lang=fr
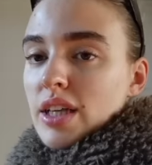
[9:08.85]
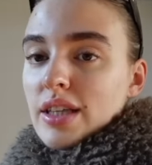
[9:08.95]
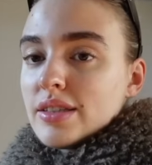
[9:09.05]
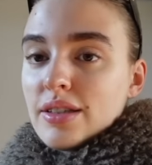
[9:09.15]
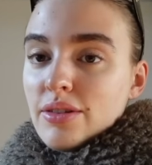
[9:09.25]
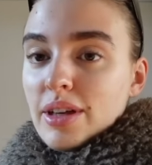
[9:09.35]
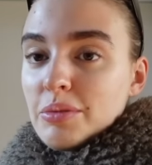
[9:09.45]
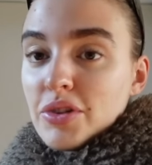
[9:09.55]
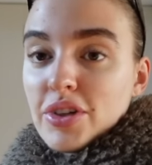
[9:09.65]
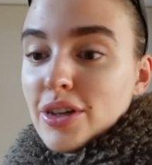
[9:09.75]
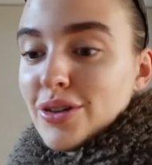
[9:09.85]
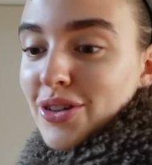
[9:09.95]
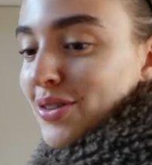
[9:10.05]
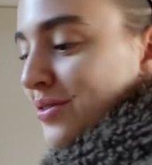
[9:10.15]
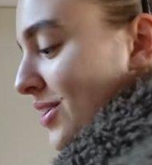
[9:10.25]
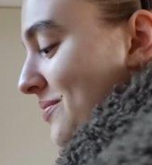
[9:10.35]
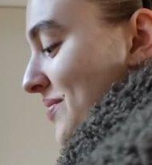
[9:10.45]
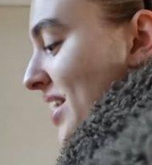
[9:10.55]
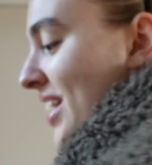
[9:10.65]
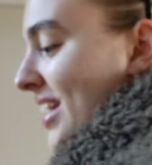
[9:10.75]
Atlas il est en train de manger encore une fois.
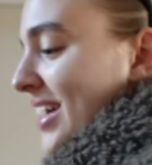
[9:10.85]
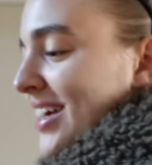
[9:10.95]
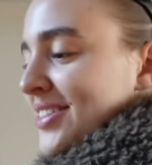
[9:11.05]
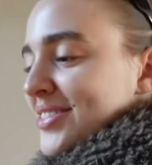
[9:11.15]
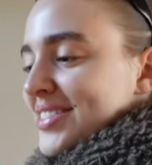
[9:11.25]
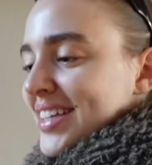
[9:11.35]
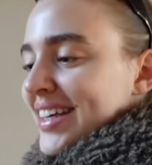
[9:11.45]
Et dans ça,